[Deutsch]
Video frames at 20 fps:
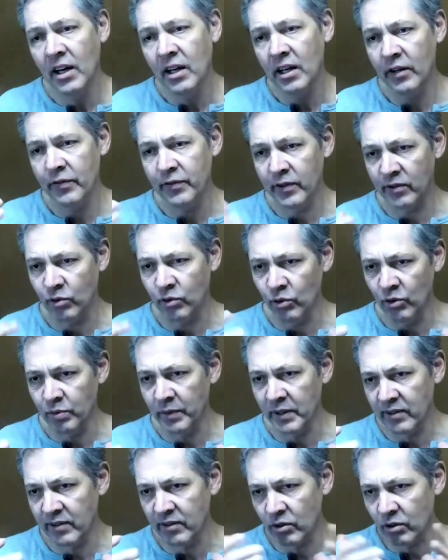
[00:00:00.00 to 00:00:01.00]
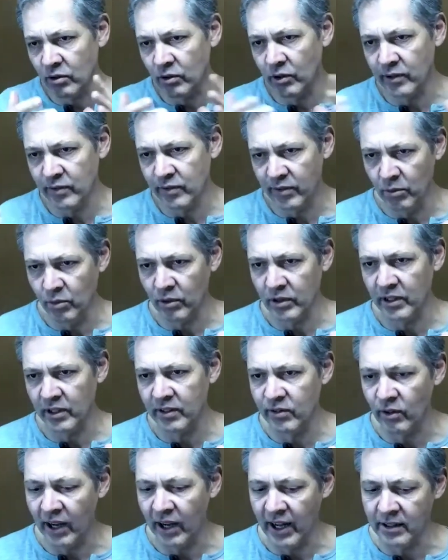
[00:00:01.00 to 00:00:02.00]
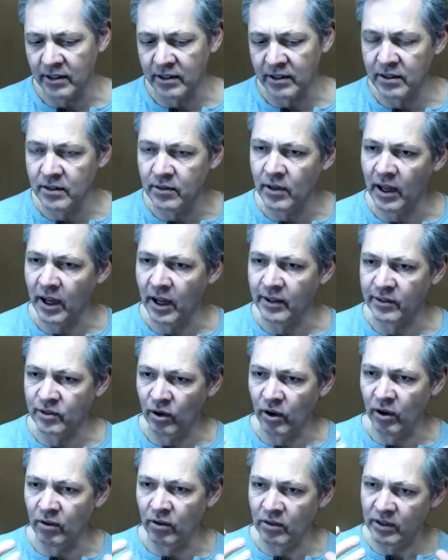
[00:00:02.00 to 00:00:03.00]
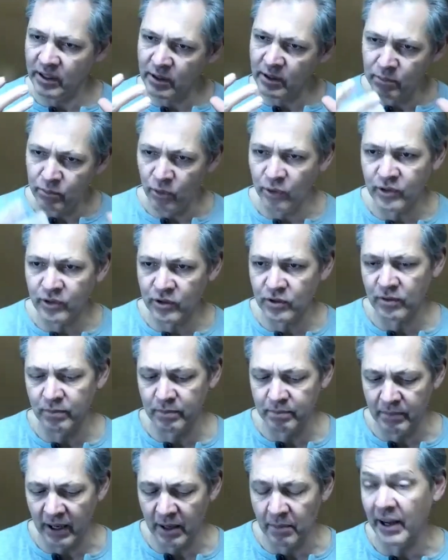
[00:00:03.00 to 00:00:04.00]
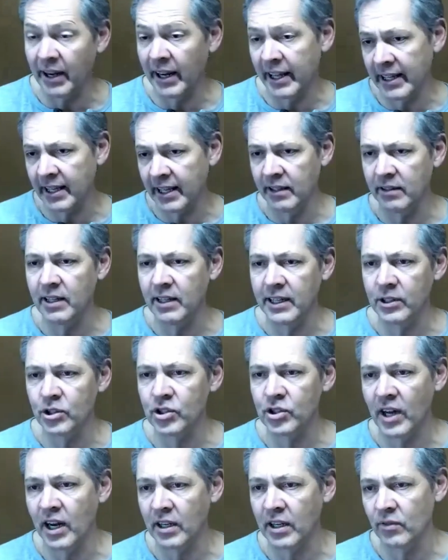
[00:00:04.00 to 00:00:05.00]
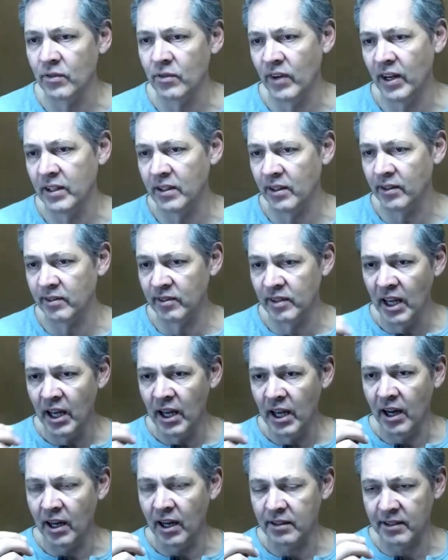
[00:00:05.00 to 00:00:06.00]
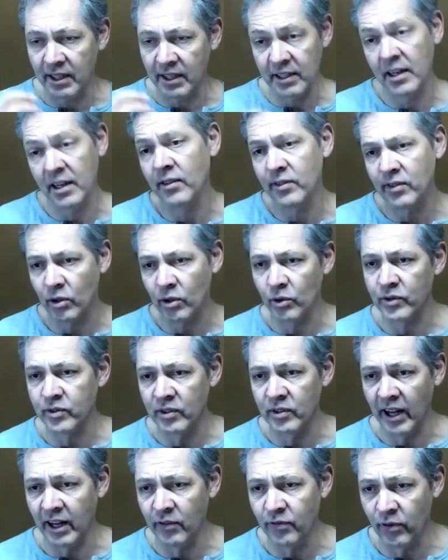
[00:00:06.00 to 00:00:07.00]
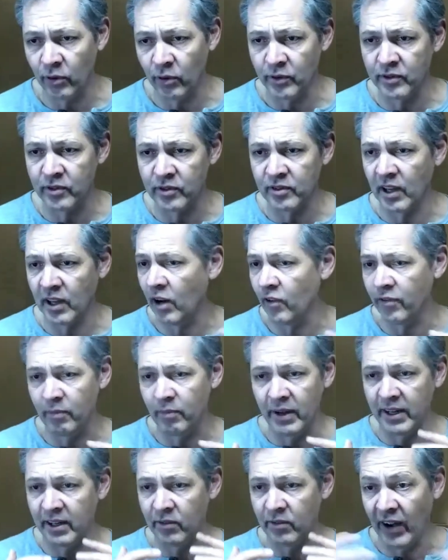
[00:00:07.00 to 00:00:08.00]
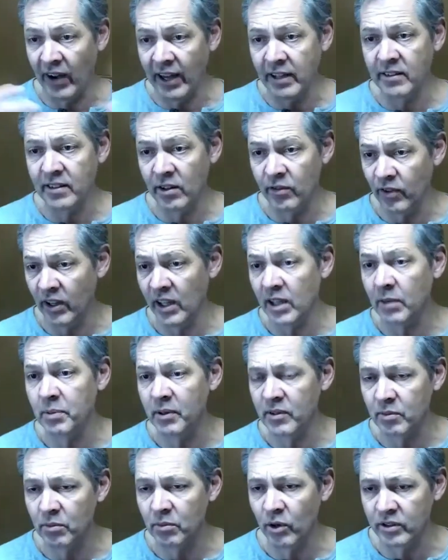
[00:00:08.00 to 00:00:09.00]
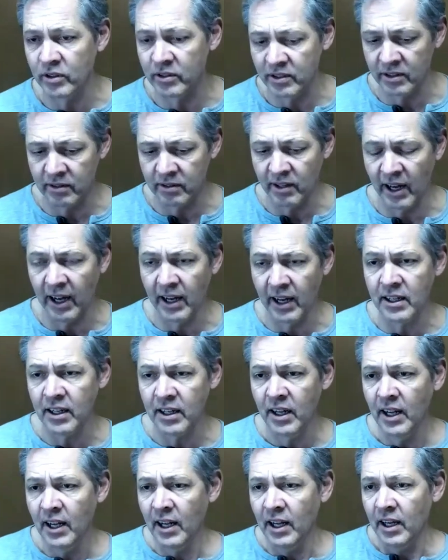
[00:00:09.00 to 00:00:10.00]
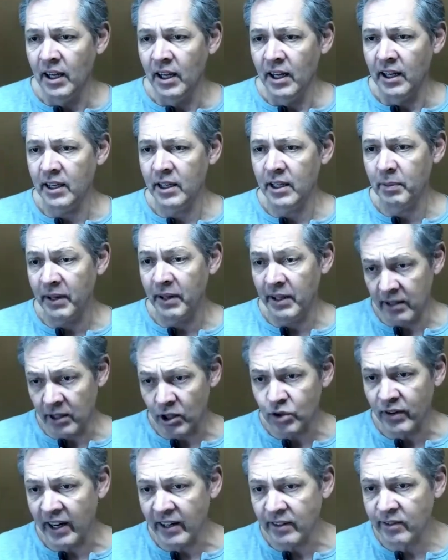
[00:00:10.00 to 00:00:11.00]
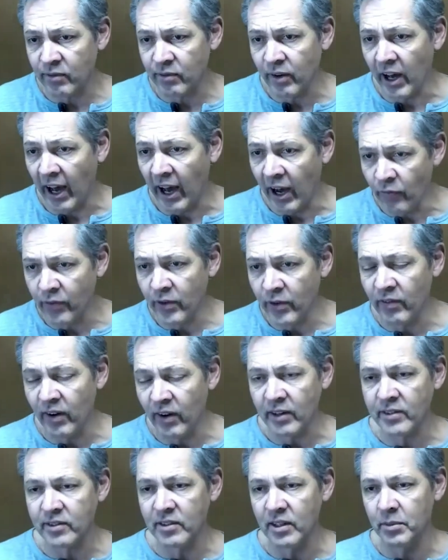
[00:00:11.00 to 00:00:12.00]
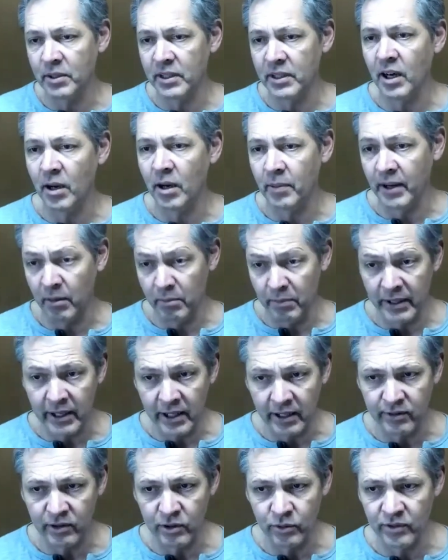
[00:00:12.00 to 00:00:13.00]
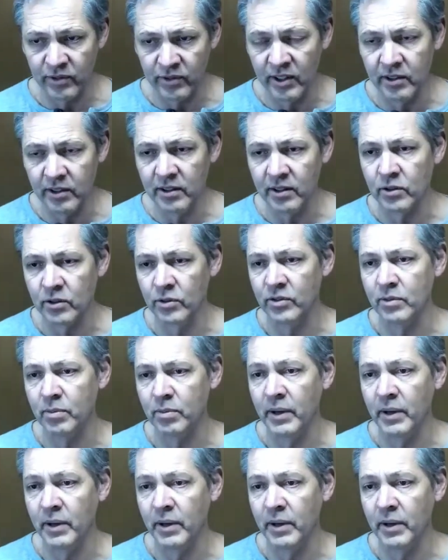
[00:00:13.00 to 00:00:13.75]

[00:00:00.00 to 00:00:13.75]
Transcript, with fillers: Ich versuche mich so kurz wie möglich zu halten. Also ich muss bei meiner Kindheit starten, weil das hat einen ganz großen Einfluss auf meinen weiteren Weg bis zum heutigen Tag. Ich bin in der Schweiz zwar aufgewachsen, aber ich habe einen Migrationshintergrund.